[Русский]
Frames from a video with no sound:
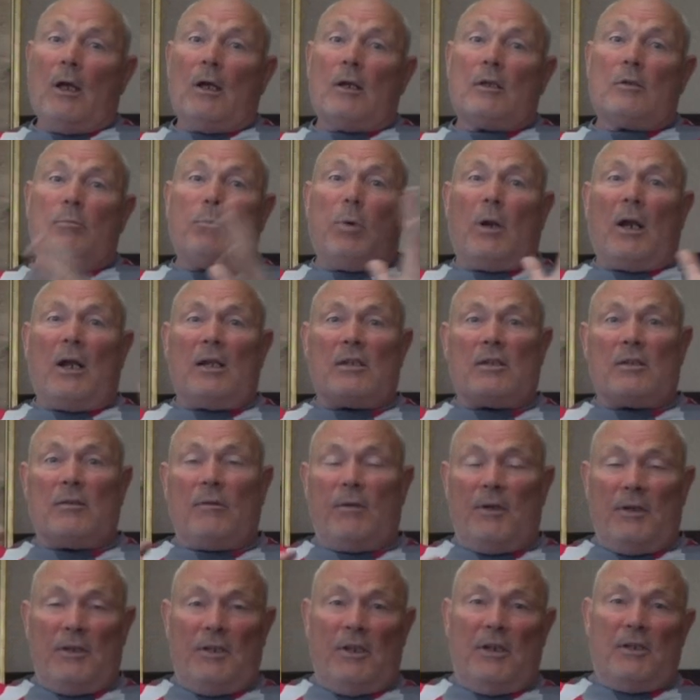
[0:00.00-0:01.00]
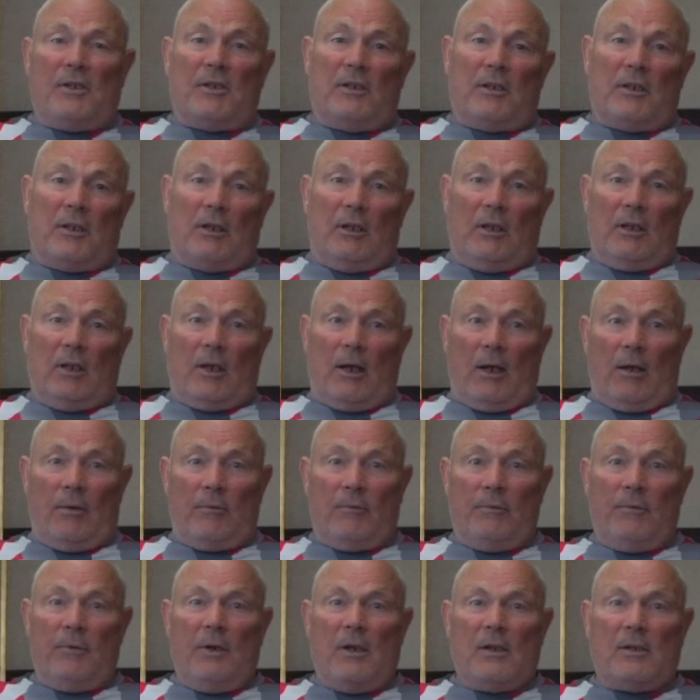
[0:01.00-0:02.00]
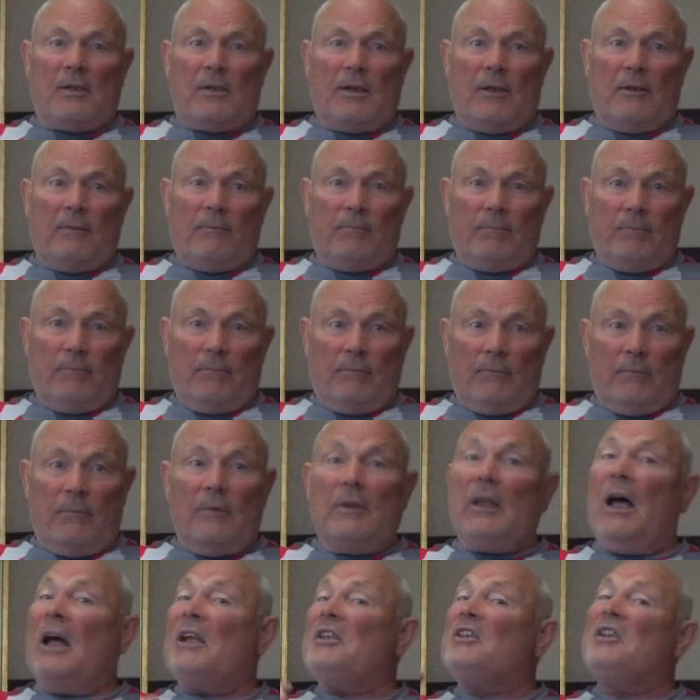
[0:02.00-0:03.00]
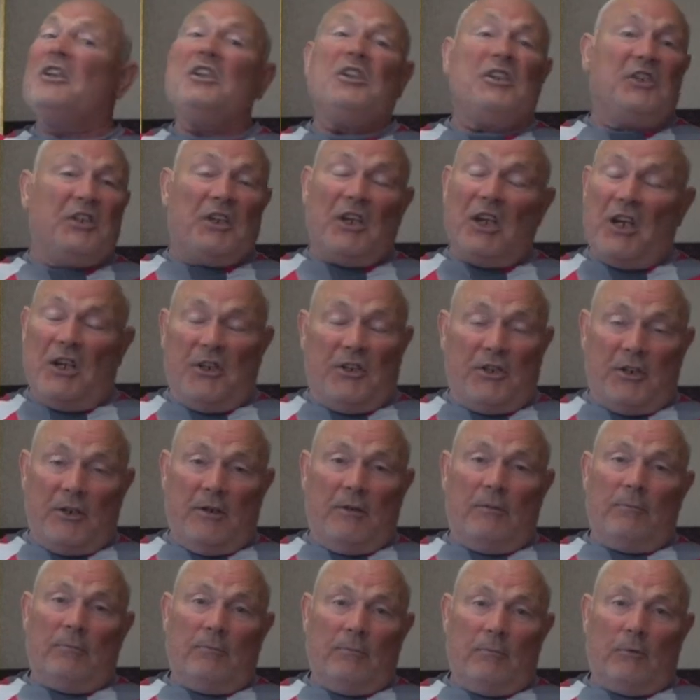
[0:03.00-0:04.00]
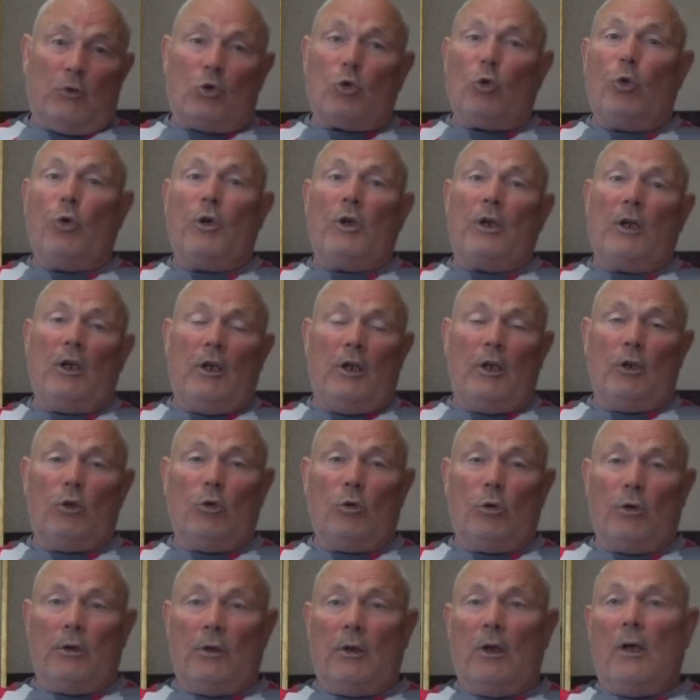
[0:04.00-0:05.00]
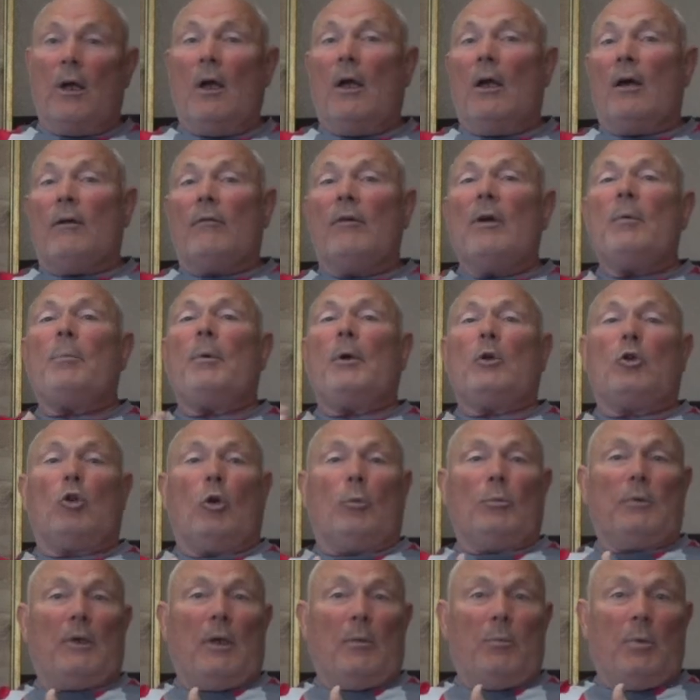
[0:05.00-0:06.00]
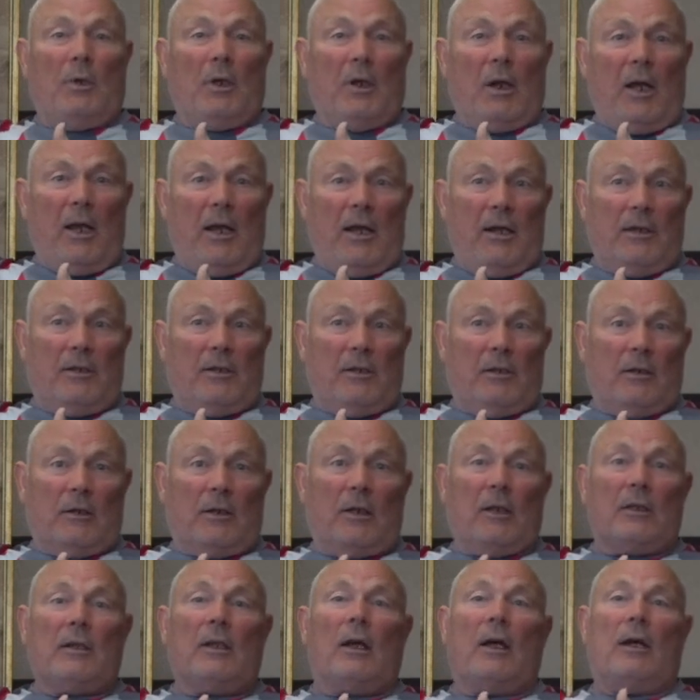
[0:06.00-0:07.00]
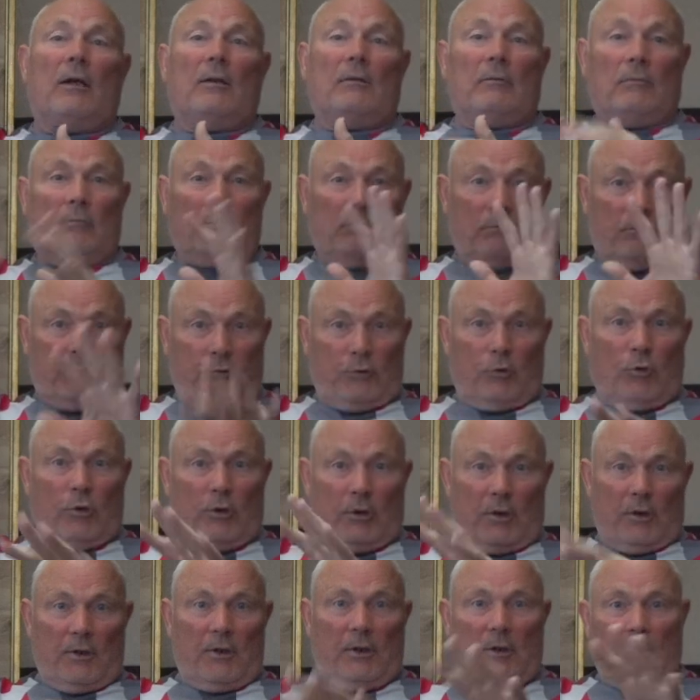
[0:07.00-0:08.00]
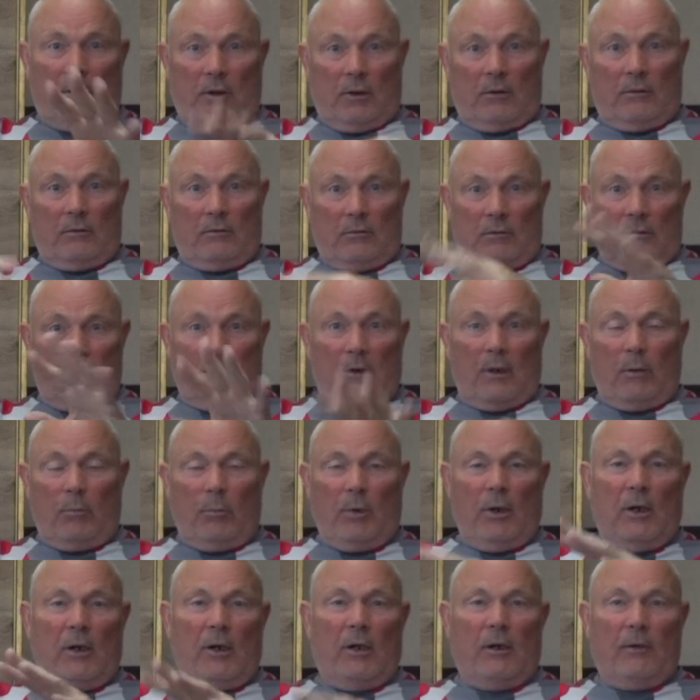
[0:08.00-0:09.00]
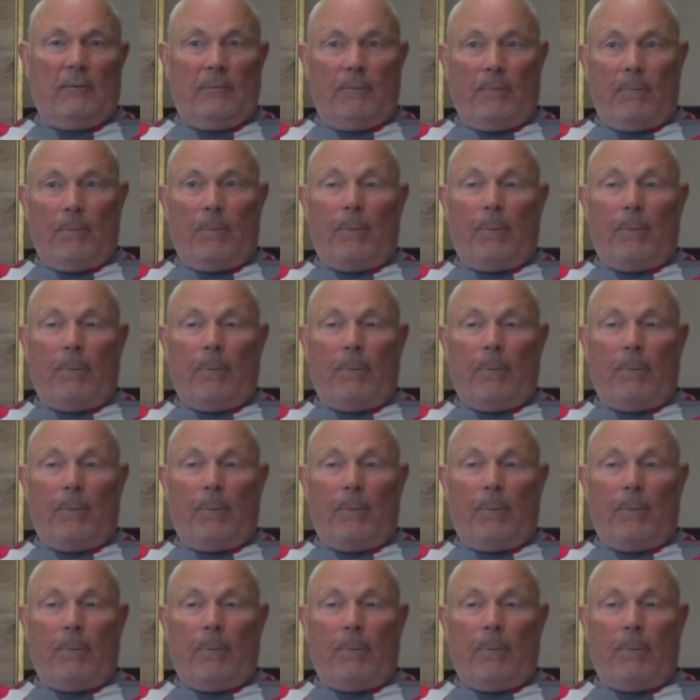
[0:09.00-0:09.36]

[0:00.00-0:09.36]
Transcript: Сбрасывая 10 килограмм веса на диете той или иной, вы потом набираете, когда все это дело забыли,